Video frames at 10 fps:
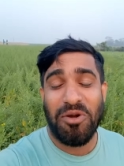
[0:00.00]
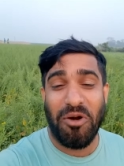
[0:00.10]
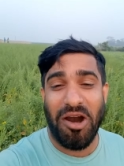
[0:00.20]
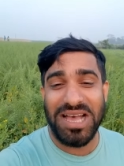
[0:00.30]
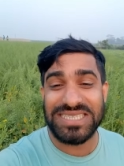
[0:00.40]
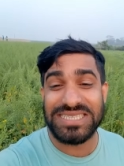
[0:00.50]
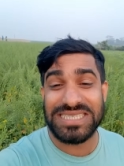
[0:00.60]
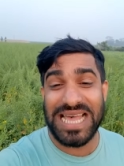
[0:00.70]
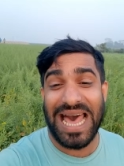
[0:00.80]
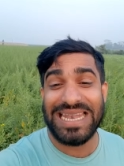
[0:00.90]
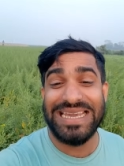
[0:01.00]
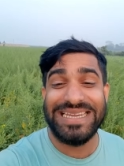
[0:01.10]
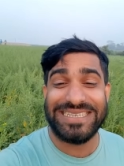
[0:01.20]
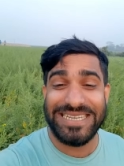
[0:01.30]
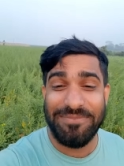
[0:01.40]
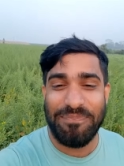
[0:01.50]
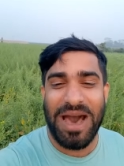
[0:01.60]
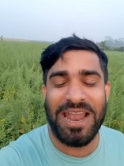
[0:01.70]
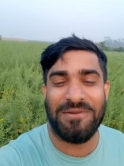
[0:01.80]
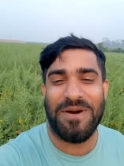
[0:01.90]
কয় সালি
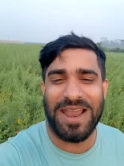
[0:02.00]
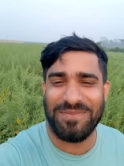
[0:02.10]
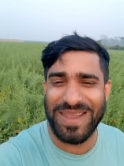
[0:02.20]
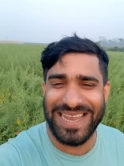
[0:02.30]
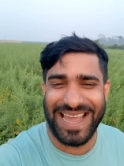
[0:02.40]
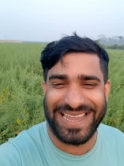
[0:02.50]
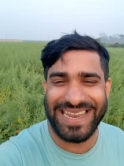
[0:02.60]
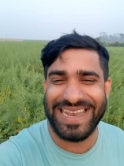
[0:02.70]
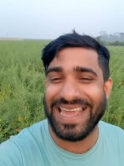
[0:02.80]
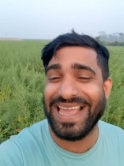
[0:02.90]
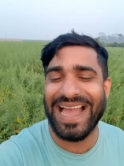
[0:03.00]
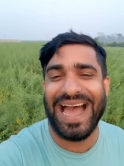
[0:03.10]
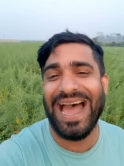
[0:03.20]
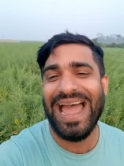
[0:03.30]
টিপার পারবি না গা